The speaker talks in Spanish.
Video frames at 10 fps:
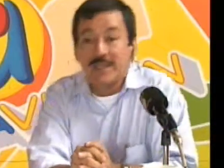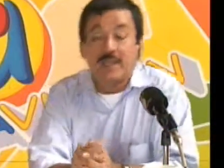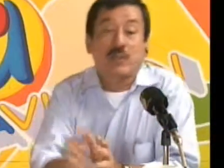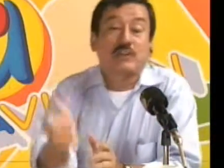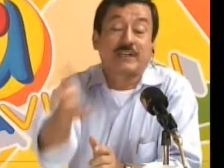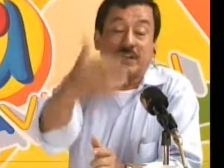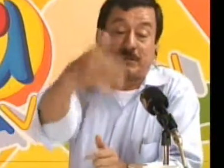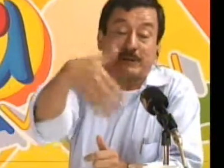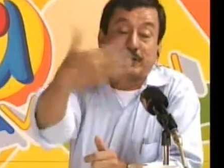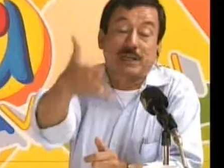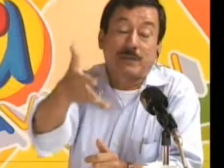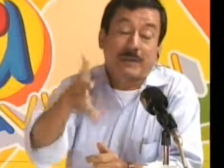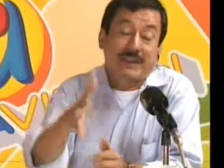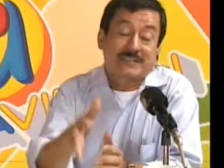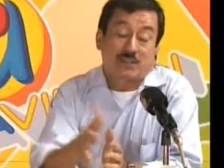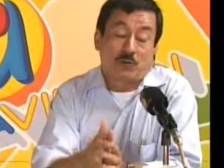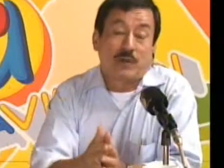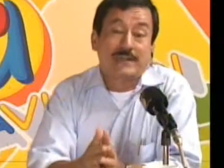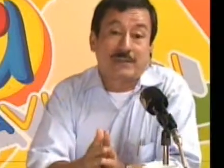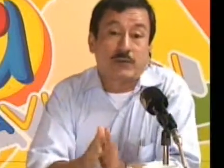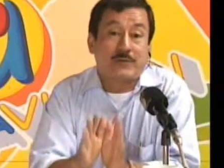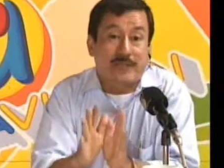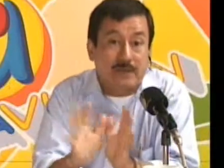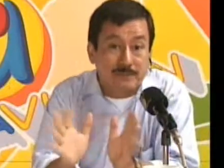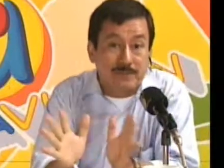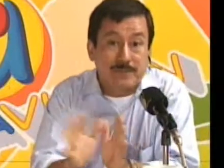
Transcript: Y con el respeto que me merece, no voy a decirlo bien